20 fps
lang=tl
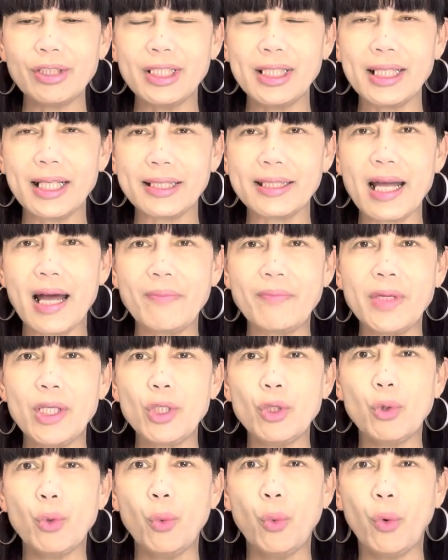
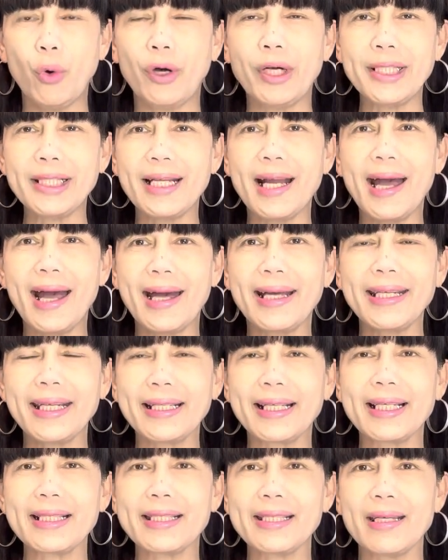Sinasabi yung word na ari
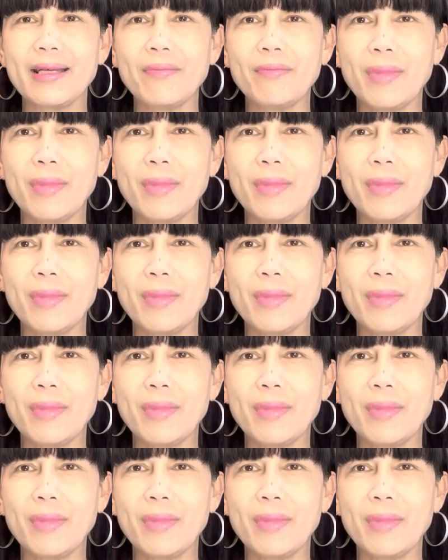kasi